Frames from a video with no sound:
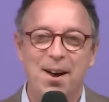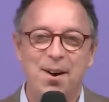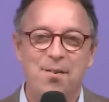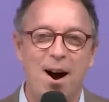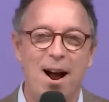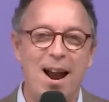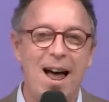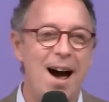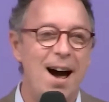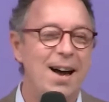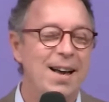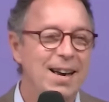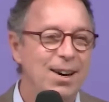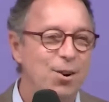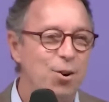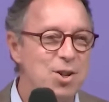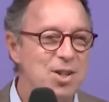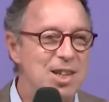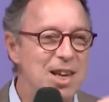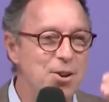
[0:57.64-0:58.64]
Voilà,
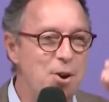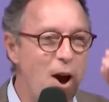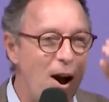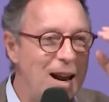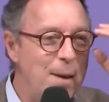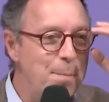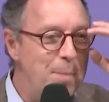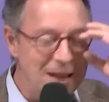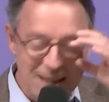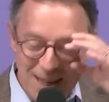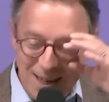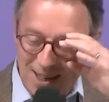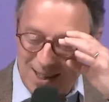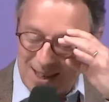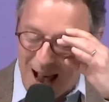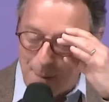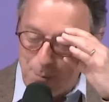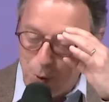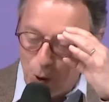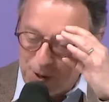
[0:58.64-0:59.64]
que le Seigneur les bénisse
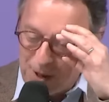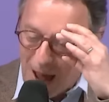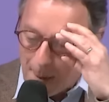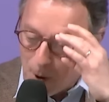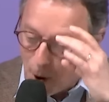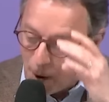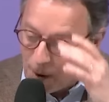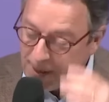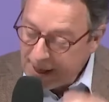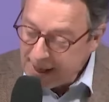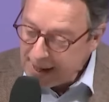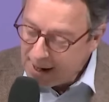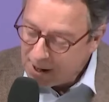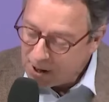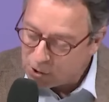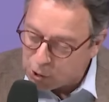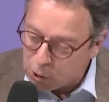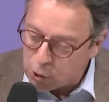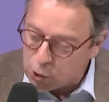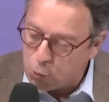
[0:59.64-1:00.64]
abondamment.
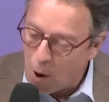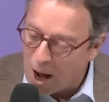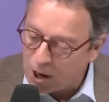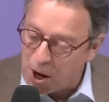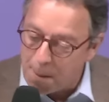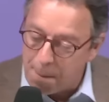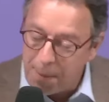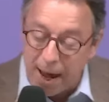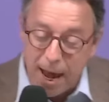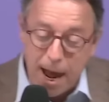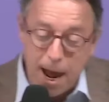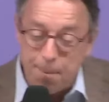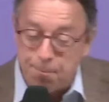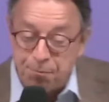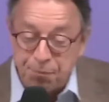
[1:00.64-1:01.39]
Ce soir, j'aimerais